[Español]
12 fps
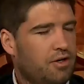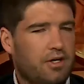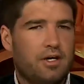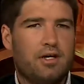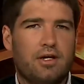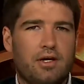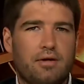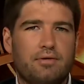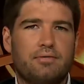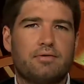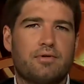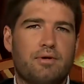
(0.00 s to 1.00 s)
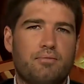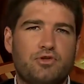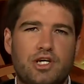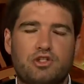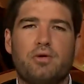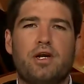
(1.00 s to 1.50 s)
eh, el
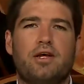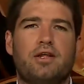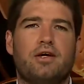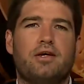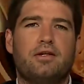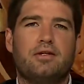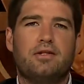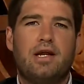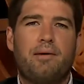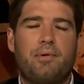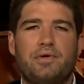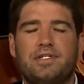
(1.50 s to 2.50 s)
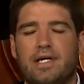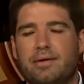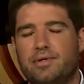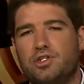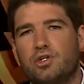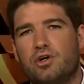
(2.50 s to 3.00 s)
muchacho viene de, la provincia
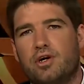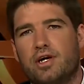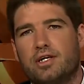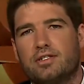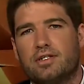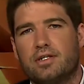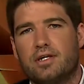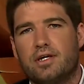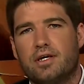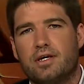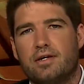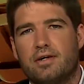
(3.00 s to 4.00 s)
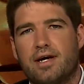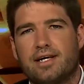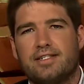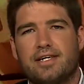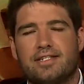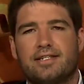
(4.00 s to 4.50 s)
de Misiones,
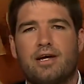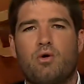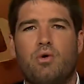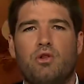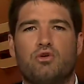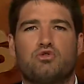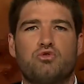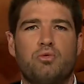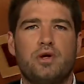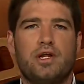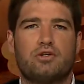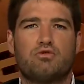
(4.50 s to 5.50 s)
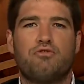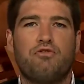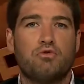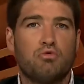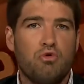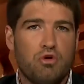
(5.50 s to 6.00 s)
casi que se está jugando su vida, su
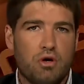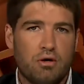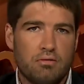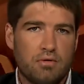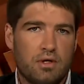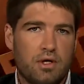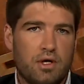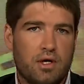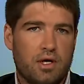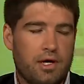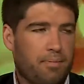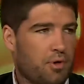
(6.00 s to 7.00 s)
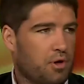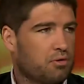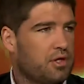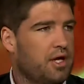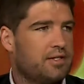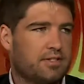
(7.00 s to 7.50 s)
futuro, porque
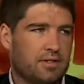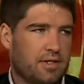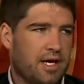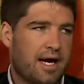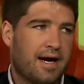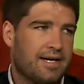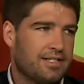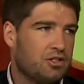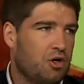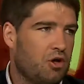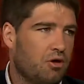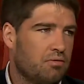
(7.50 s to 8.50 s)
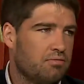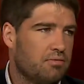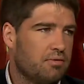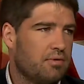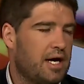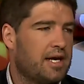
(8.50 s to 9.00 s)
ustedes dejan casi todo.
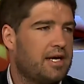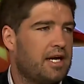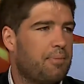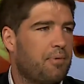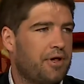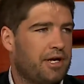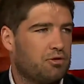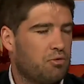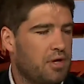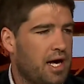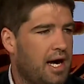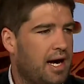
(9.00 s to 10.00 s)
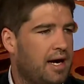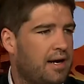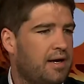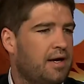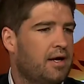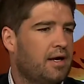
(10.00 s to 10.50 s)
Hay quienes pueden
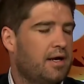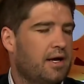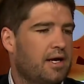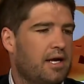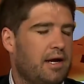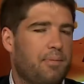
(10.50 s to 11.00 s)
estudiar, hay quienes